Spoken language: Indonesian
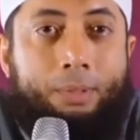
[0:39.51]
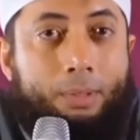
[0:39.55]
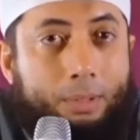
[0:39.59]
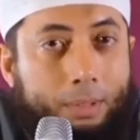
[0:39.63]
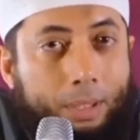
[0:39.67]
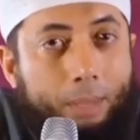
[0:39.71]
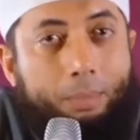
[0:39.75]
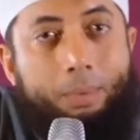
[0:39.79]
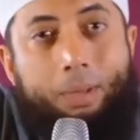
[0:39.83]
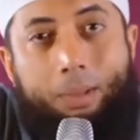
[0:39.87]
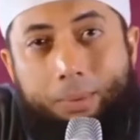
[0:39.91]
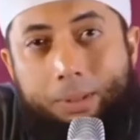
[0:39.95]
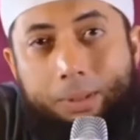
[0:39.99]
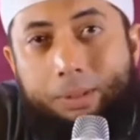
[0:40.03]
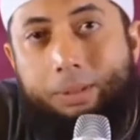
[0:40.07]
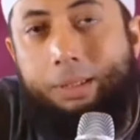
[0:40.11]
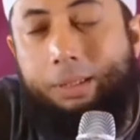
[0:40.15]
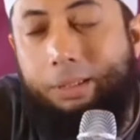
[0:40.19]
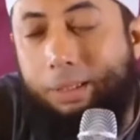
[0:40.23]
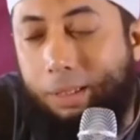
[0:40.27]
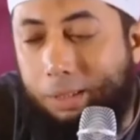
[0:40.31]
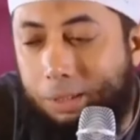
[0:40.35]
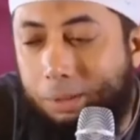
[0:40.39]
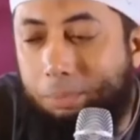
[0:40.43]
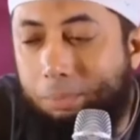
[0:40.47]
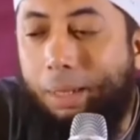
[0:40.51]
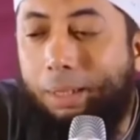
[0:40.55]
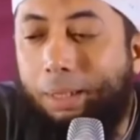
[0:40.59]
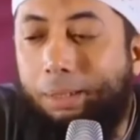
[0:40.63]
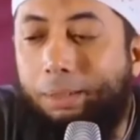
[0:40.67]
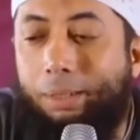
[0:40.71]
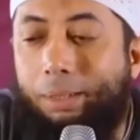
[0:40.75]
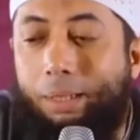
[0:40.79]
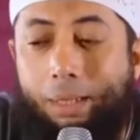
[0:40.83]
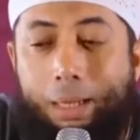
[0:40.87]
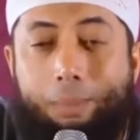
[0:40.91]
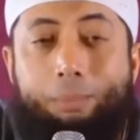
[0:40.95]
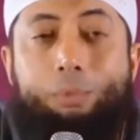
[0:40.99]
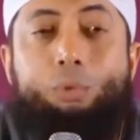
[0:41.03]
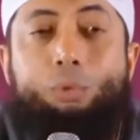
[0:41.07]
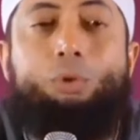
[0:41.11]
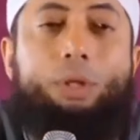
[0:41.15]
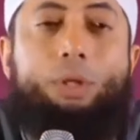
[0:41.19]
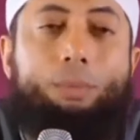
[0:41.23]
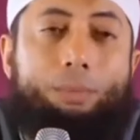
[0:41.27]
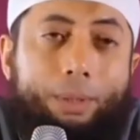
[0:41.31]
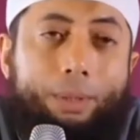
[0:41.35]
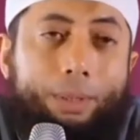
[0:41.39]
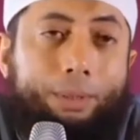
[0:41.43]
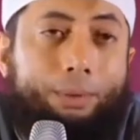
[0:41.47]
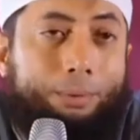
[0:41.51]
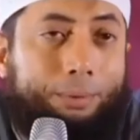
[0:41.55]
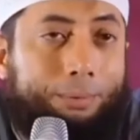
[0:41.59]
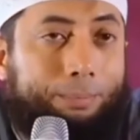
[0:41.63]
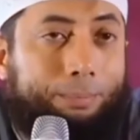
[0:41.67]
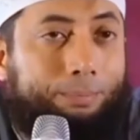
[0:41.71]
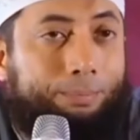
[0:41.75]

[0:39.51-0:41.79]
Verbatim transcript: Saya bilang sama istri saya, sebaliknya, kamu juga begitu.